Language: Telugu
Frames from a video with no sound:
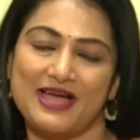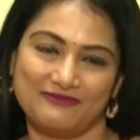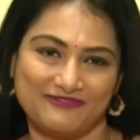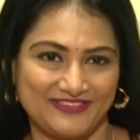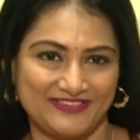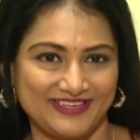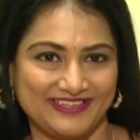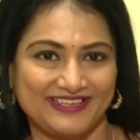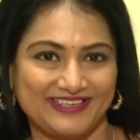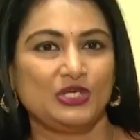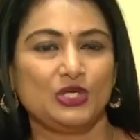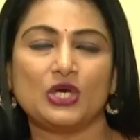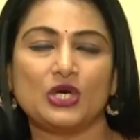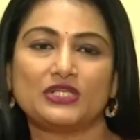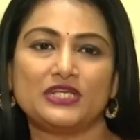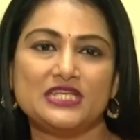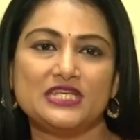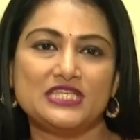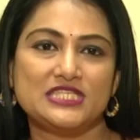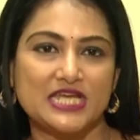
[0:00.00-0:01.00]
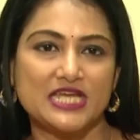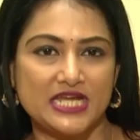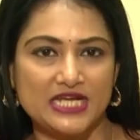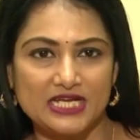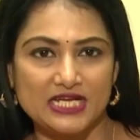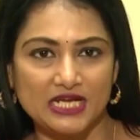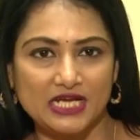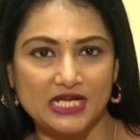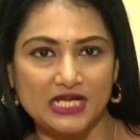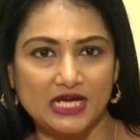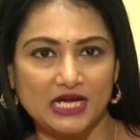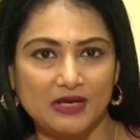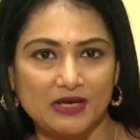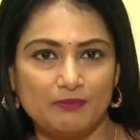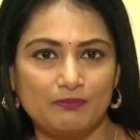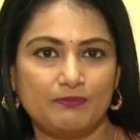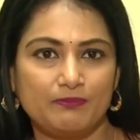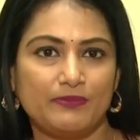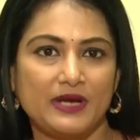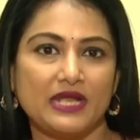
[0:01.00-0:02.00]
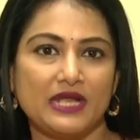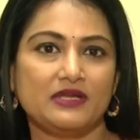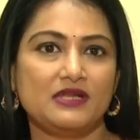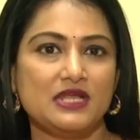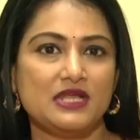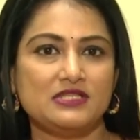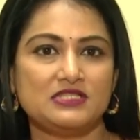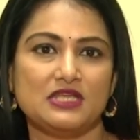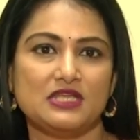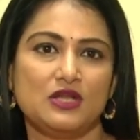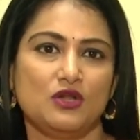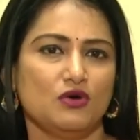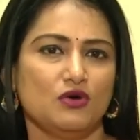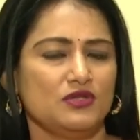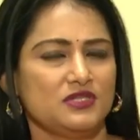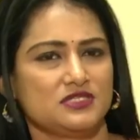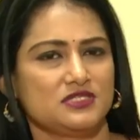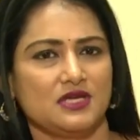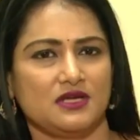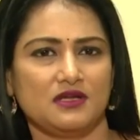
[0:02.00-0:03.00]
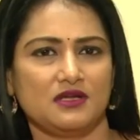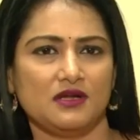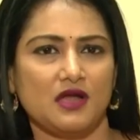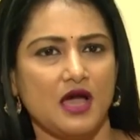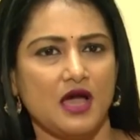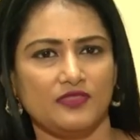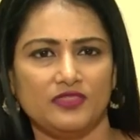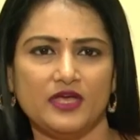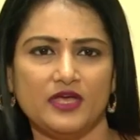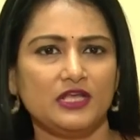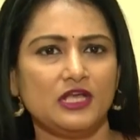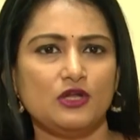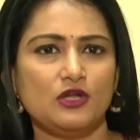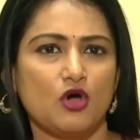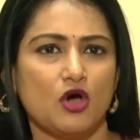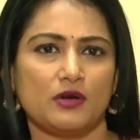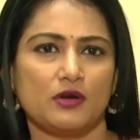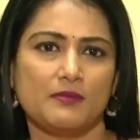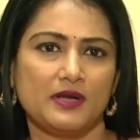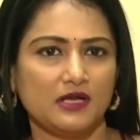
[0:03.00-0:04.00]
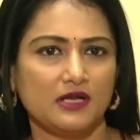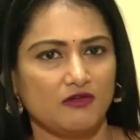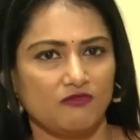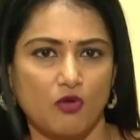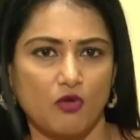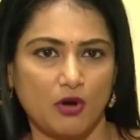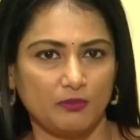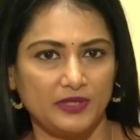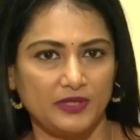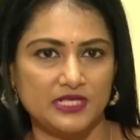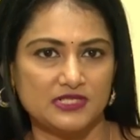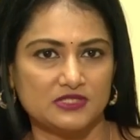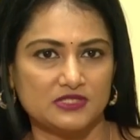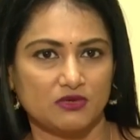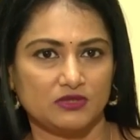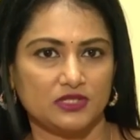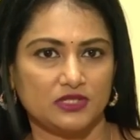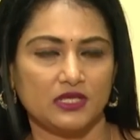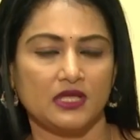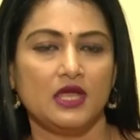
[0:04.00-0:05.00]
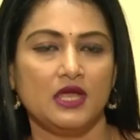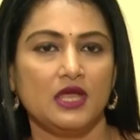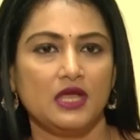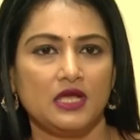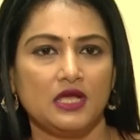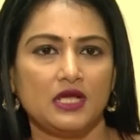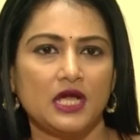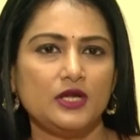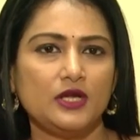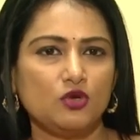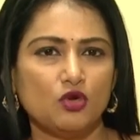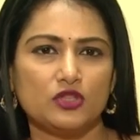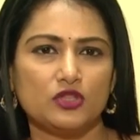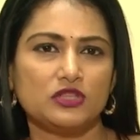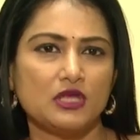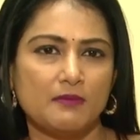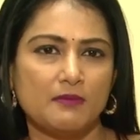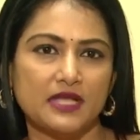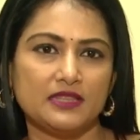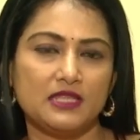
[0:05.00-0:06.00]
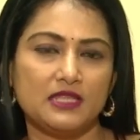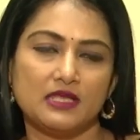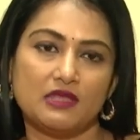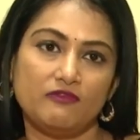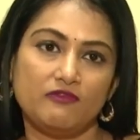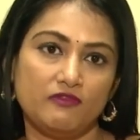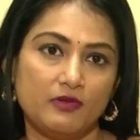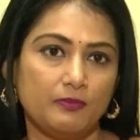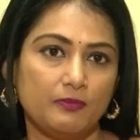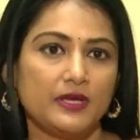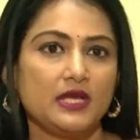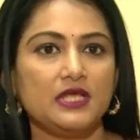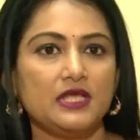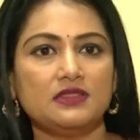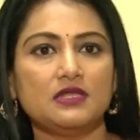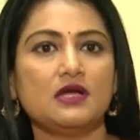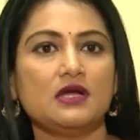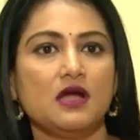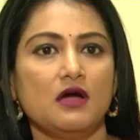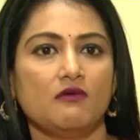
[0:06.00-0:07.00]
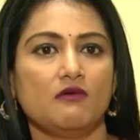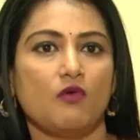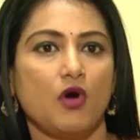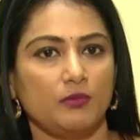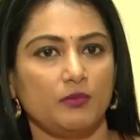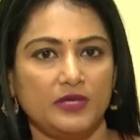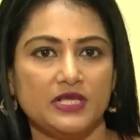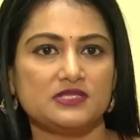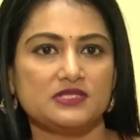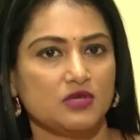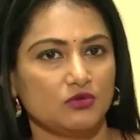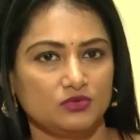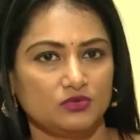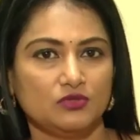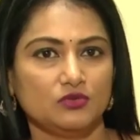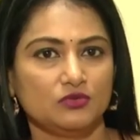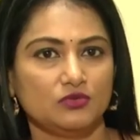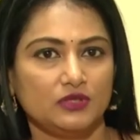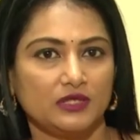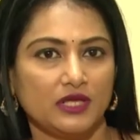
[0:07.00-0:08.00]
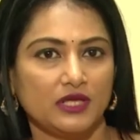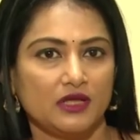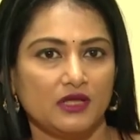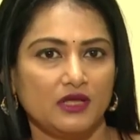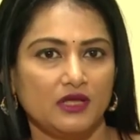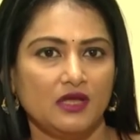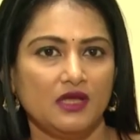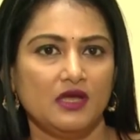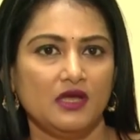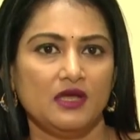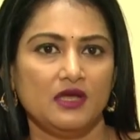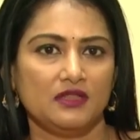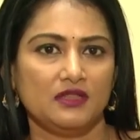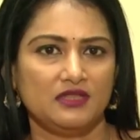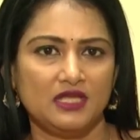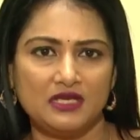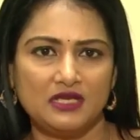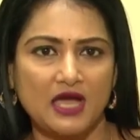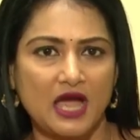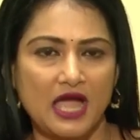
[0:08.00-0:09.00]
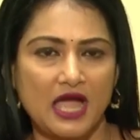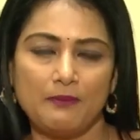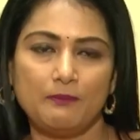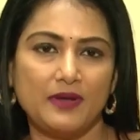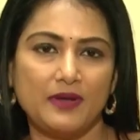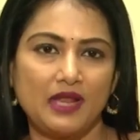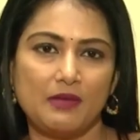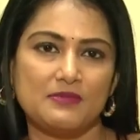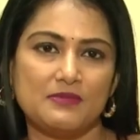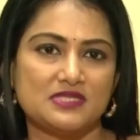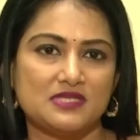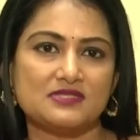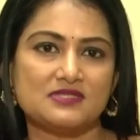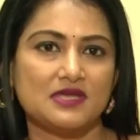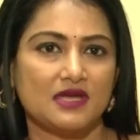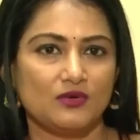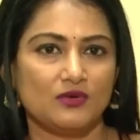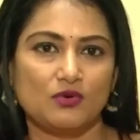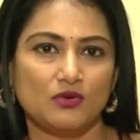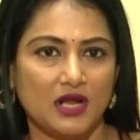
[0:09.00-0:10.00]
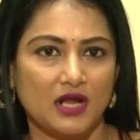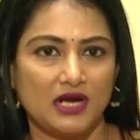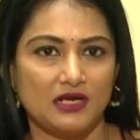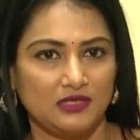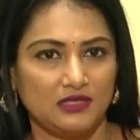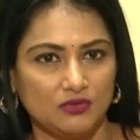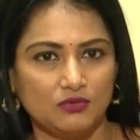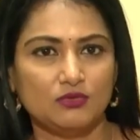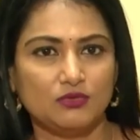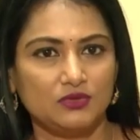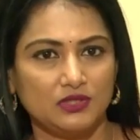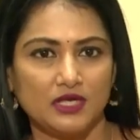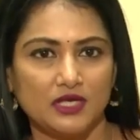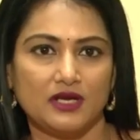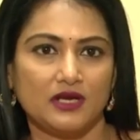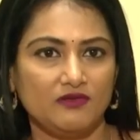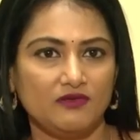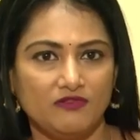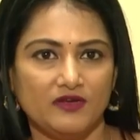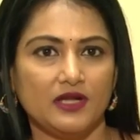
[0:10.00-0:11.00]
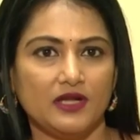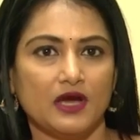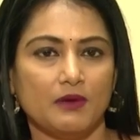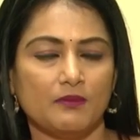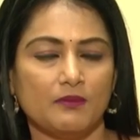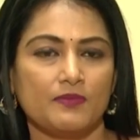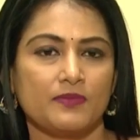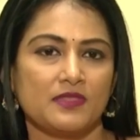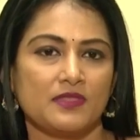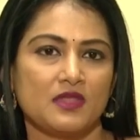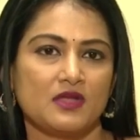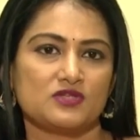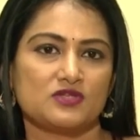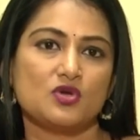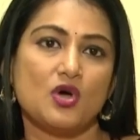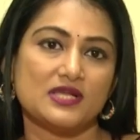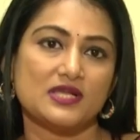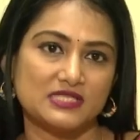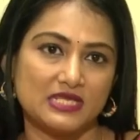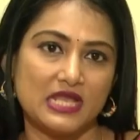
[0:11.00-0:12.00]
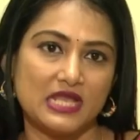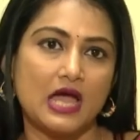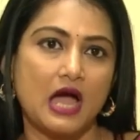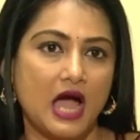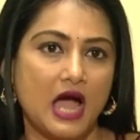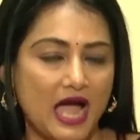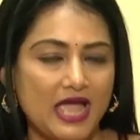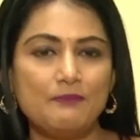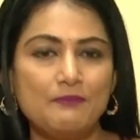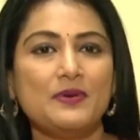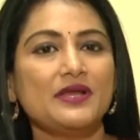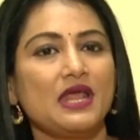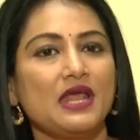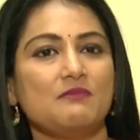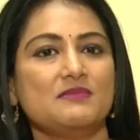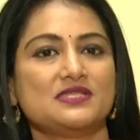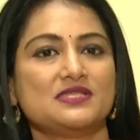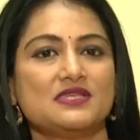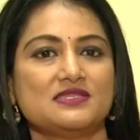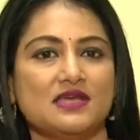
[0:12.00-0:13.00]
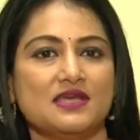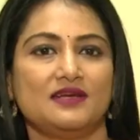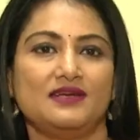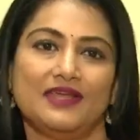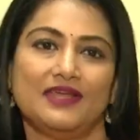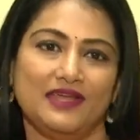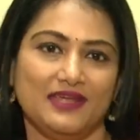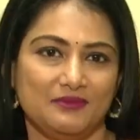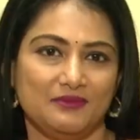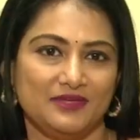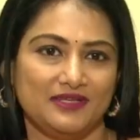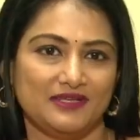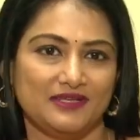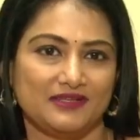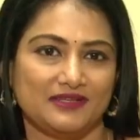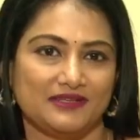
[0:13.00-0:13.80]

ఐఎమ్ ఫైన్ డాక్టర్ జనరల్గా ప్రెగ్నెన్సీలో జనరల్ అందరికీ నార్మల్గా వామిటింగ్స్ అవుతాయి కానీ కొంతమందికి విపరీతంగా వామిటింగ్స్ అవుతూ ఉంటాయి దీన్ని హైపర్ ఎమిసిస్ అని కూడా అంటూ ఉంటారని విన్నాం సో అసలు ఈ హైపర్ ఎమిసిస్ అంటే ఏంటి